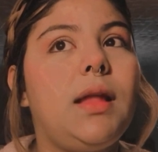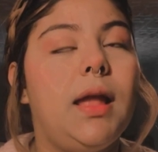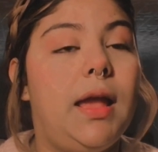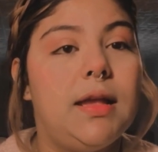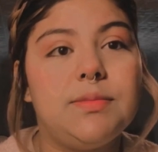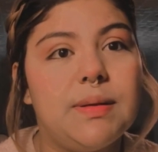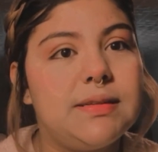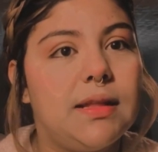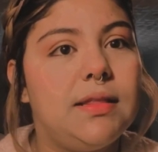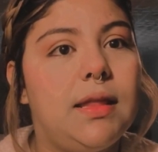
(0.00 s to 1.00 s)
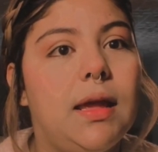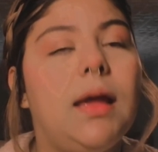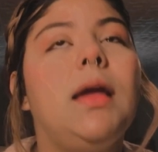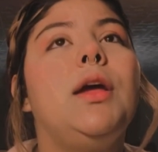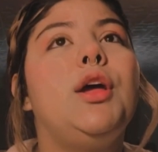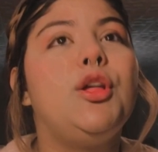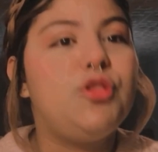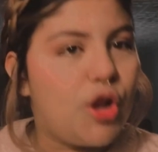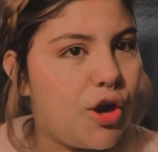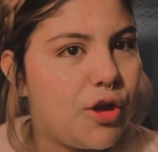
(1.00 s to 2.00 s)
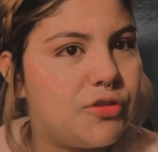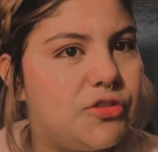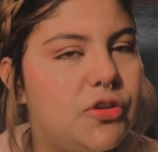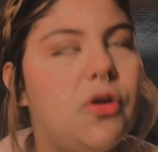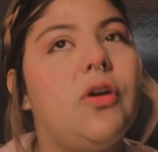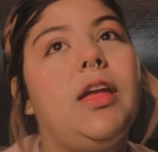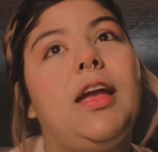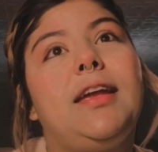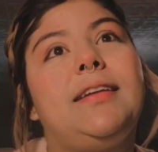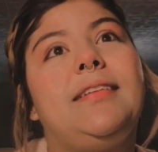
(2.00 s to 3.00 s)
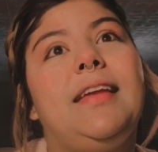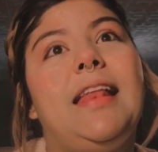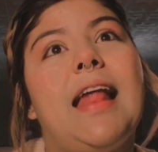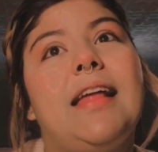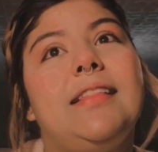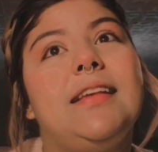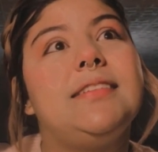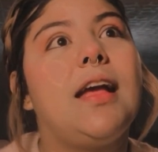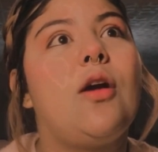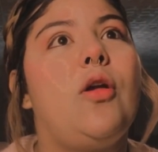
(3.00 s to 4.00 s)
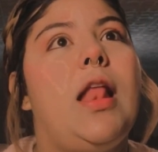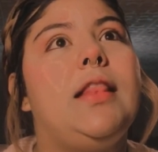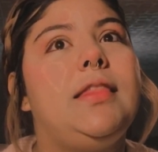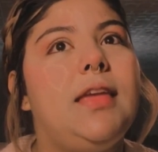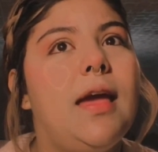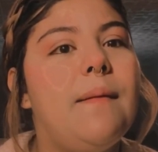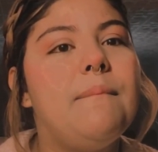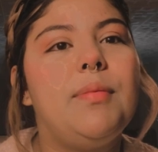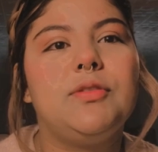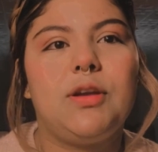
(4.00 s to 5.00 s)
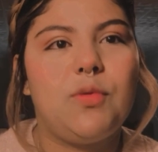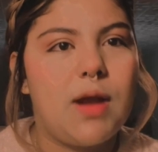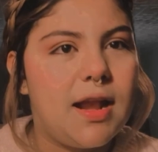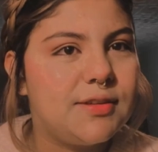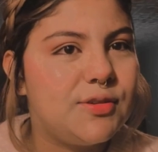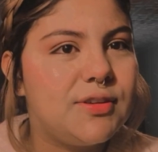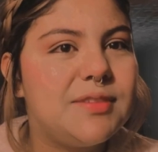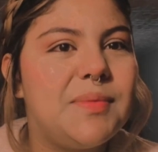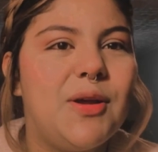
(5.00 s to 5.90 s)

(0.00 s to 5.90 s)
es bastante doloroso y y la gente dice que con el tiempo se curan las cosas, pero